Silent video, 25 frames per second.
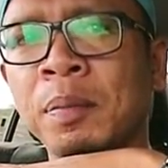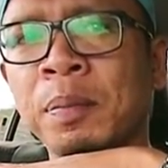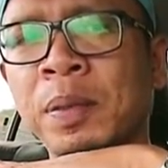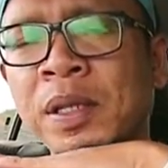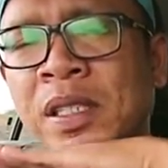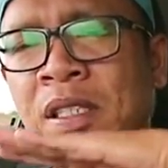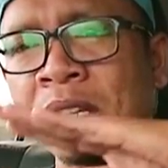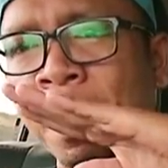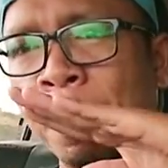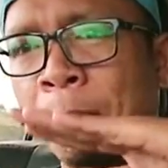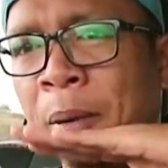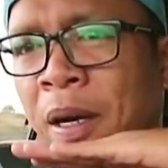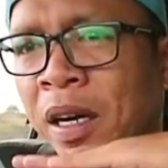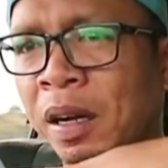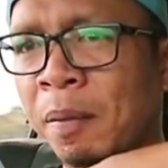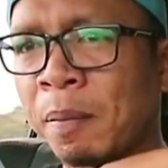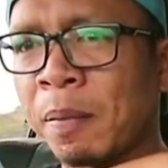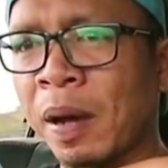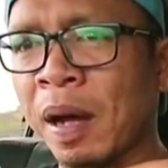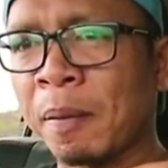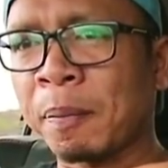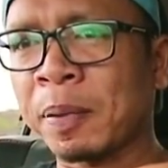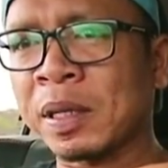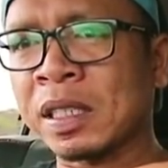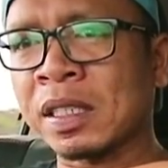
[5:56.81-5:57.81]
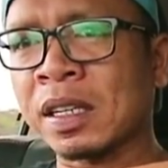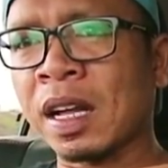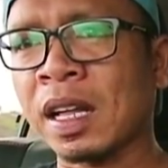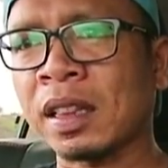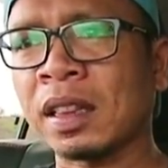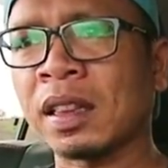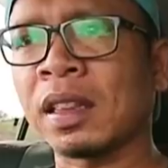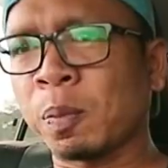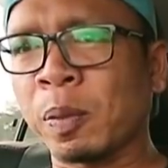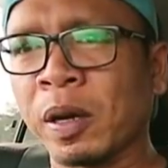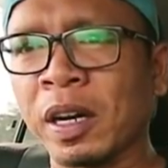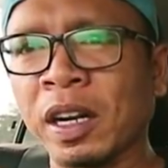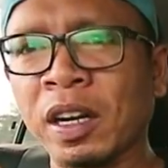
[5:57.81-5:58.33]
bisa berkembang pesat
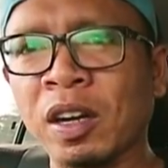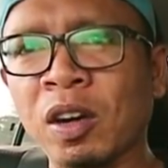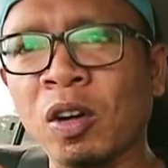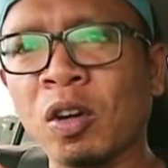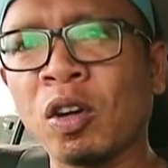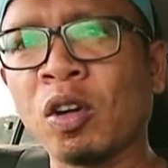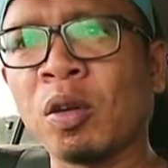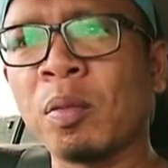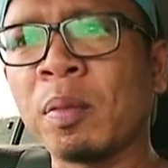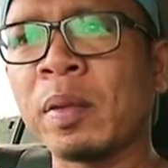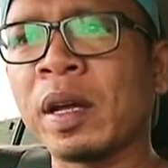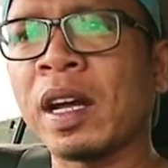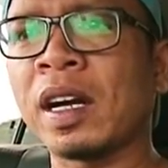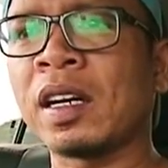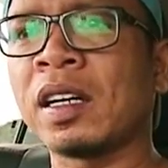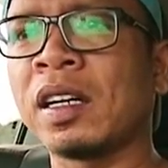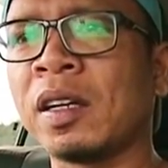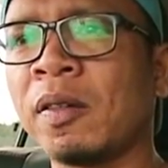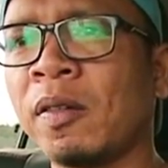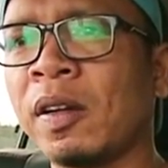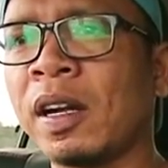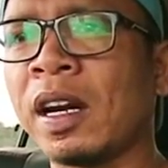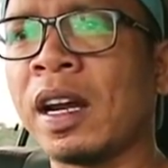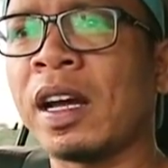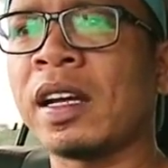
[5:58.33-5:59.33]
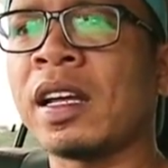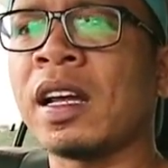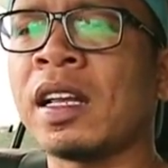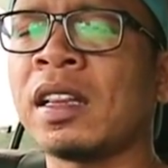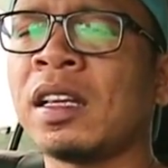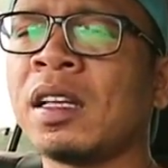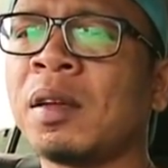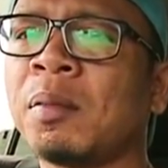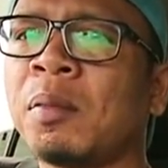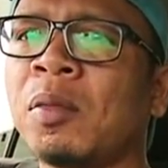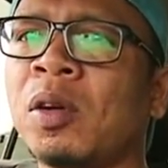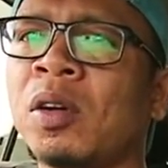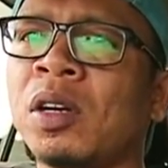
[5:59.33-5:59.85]
perekonomian di wilayah
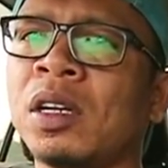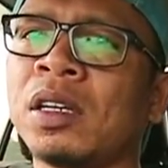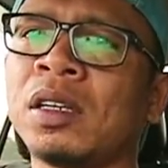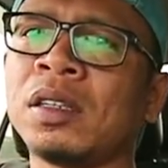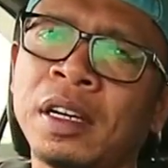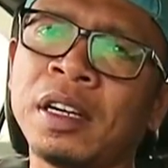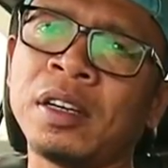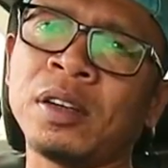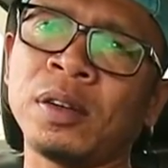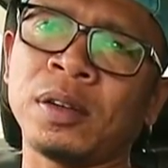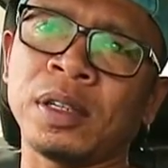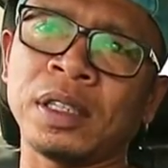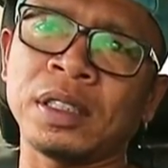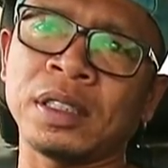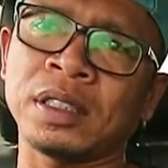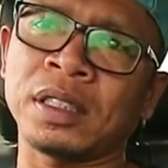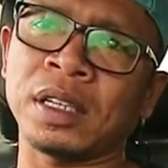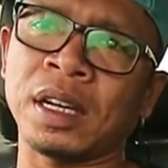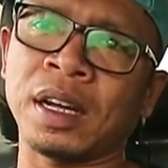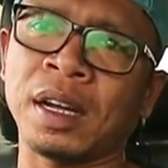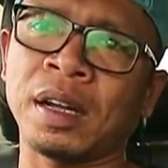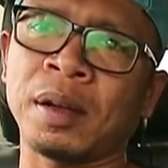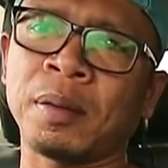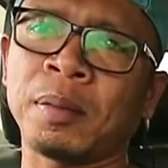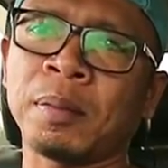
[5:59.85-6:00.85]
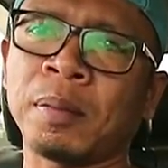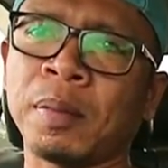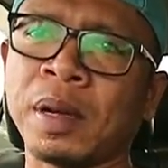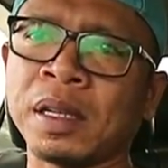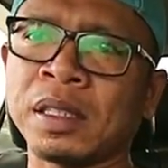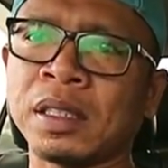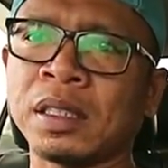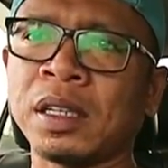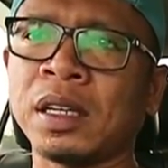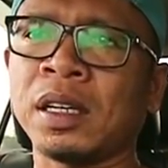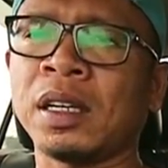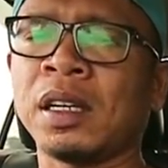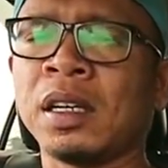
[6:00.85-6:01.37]
timur Indonesia
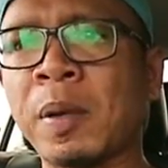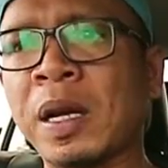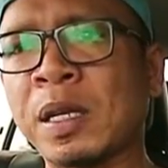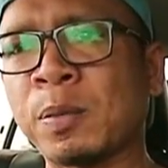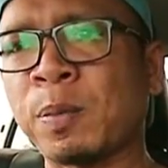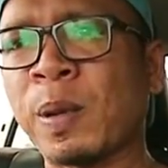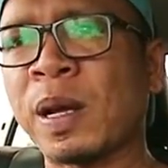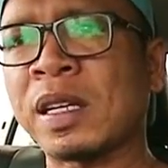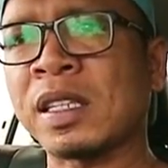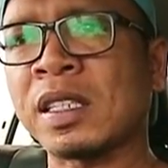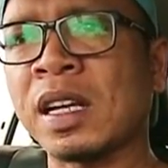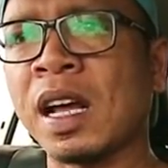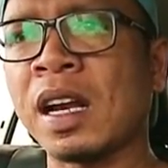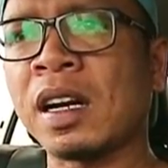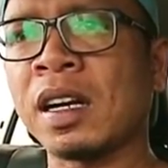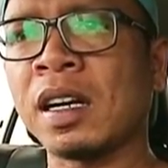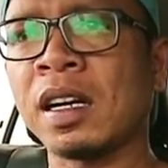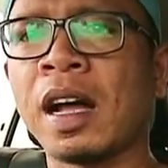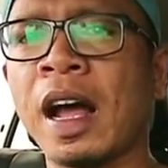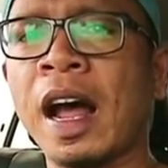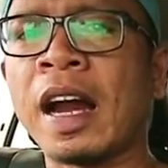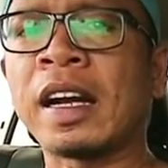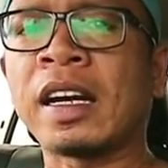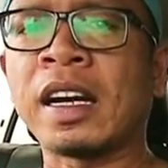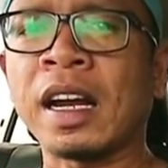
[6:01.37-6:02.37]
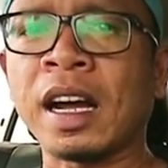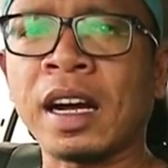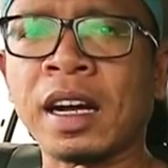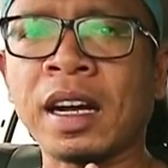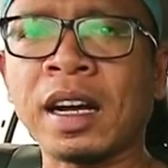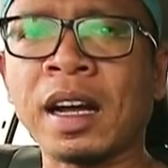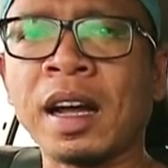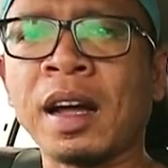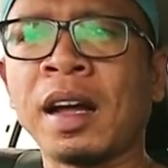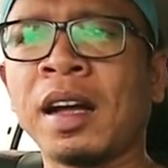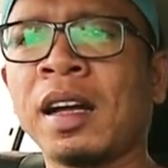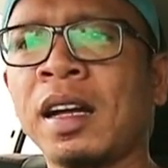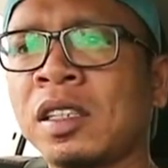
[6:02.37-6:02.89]
masih pas-pasan?
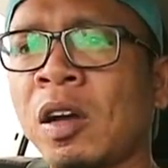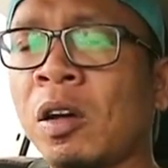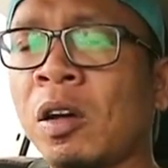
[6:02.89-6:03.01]
Adakah